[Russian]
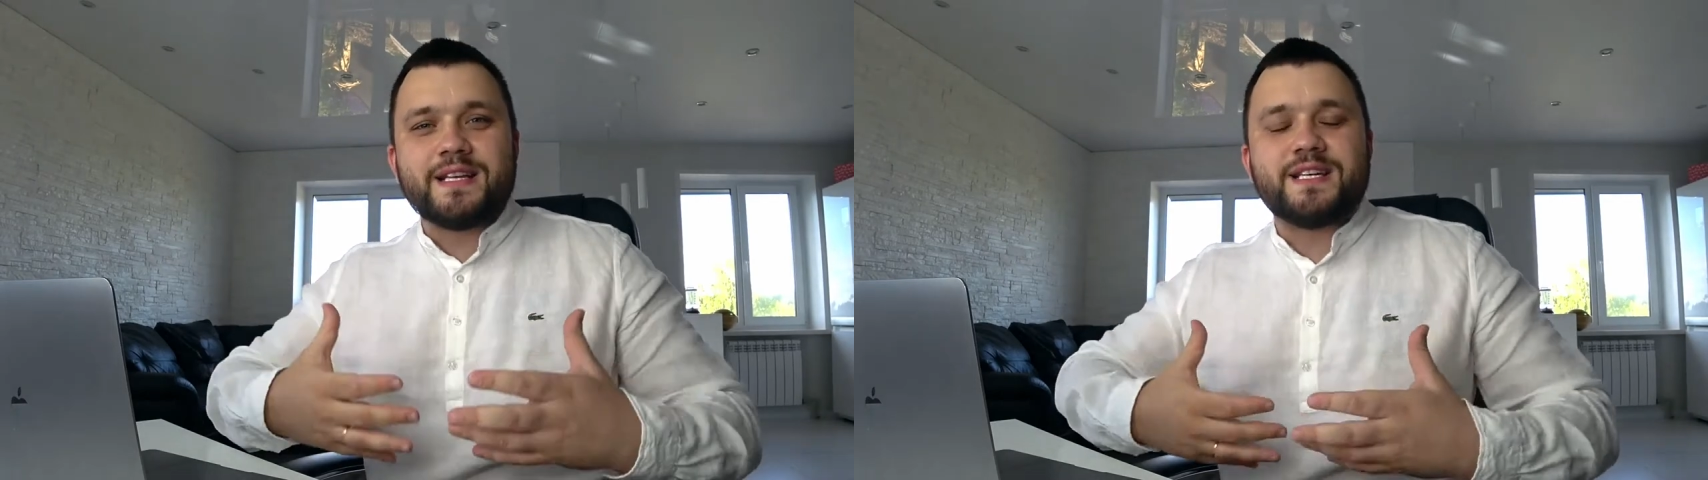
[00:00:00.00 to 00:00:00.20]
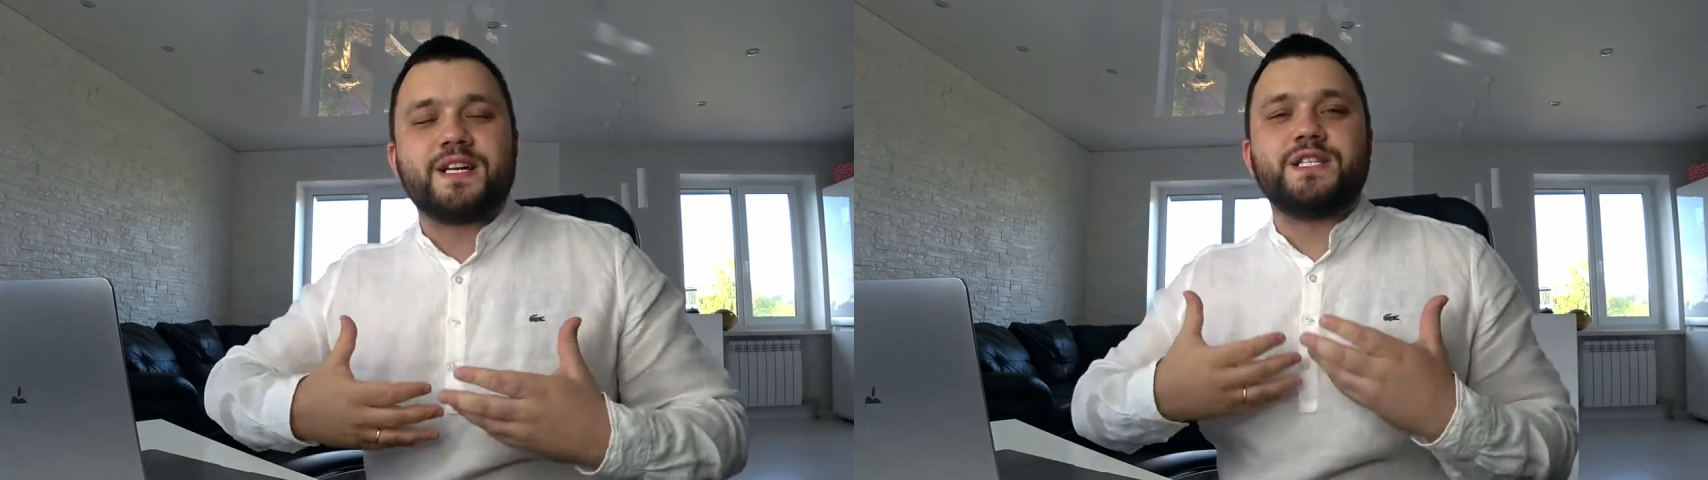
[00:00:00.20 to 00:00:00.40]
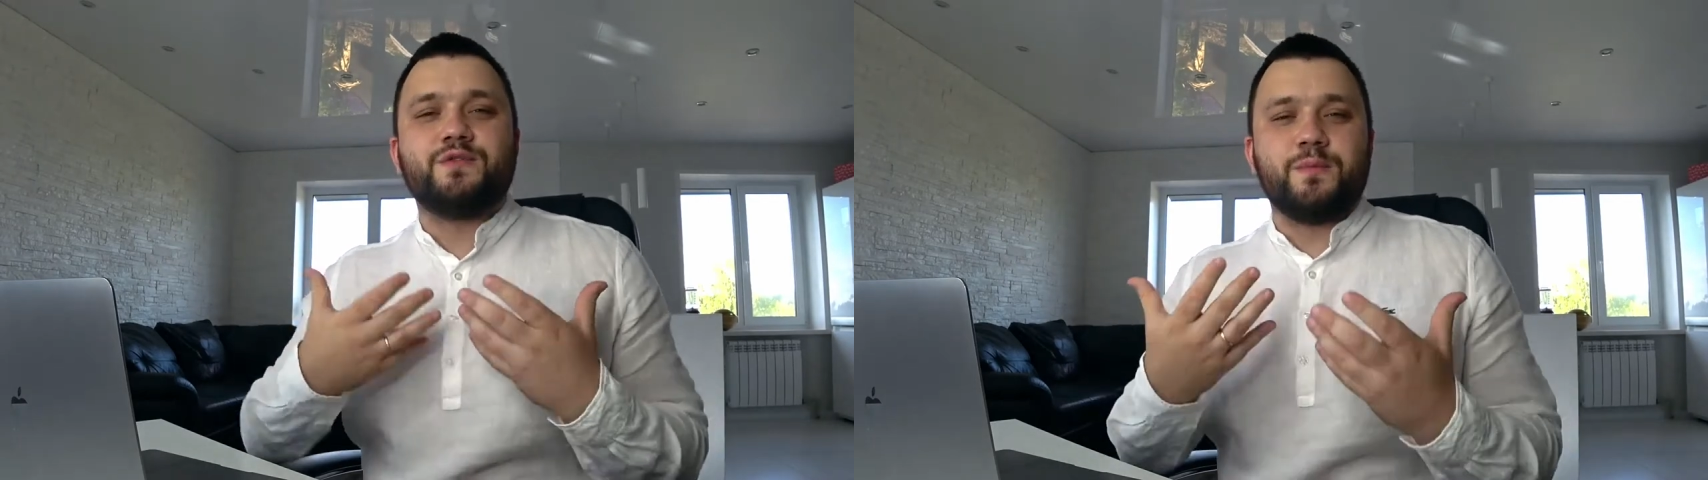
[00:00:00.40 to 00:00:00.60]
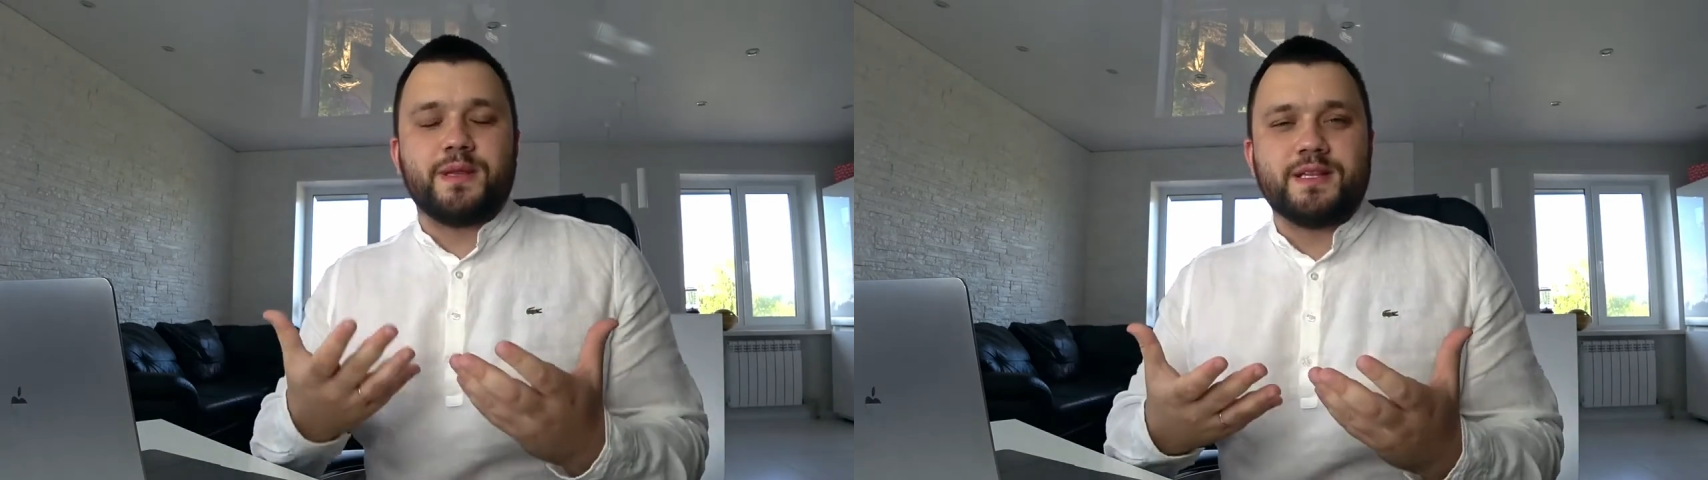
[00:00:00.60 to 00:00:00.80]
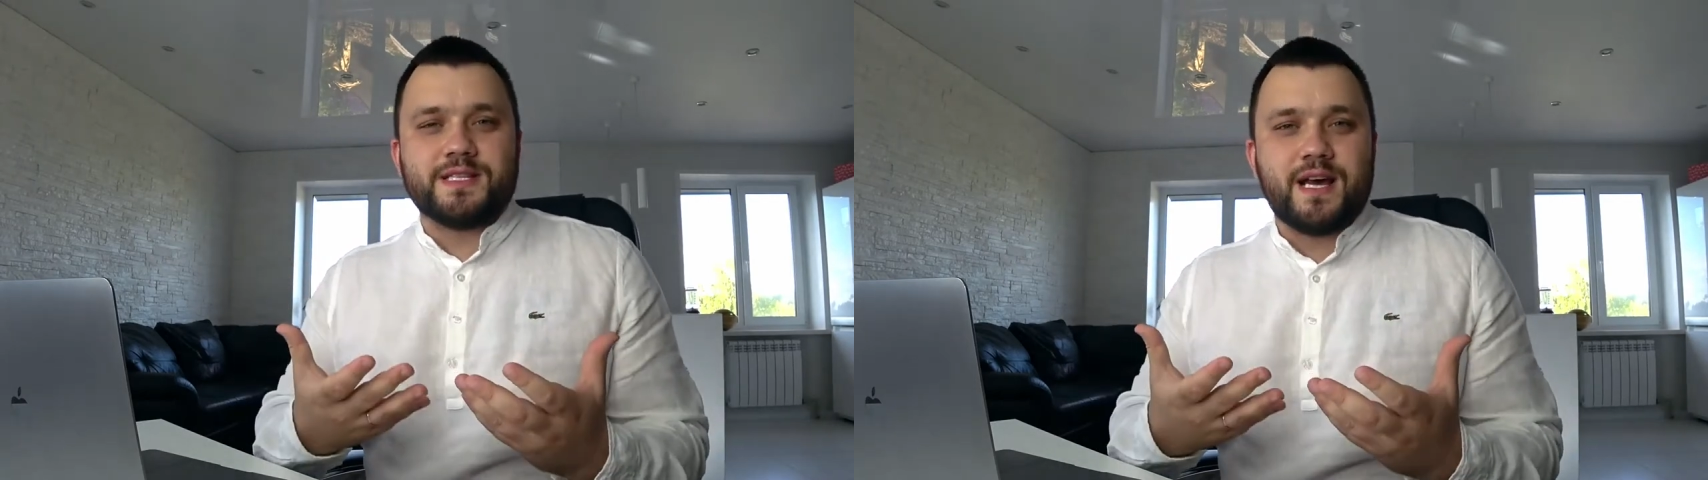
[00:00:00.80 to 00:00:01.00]
раскрыть свой
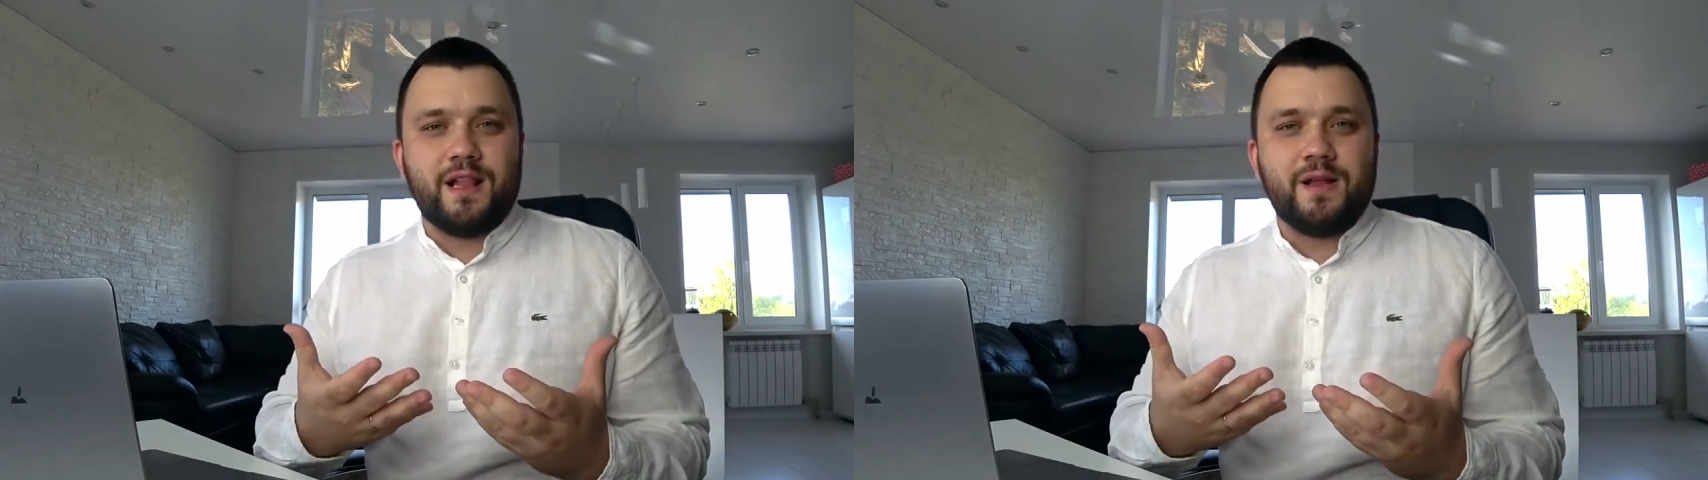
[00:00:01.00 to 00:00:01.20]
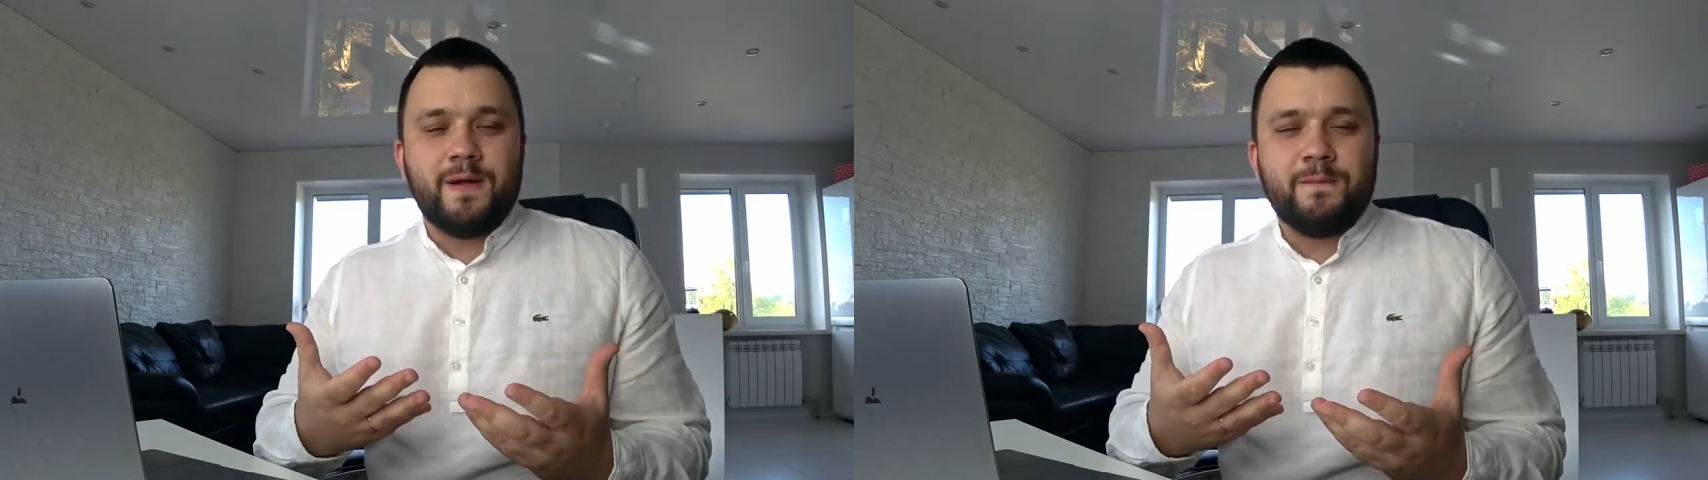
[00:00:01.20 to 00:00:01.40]
потенциал.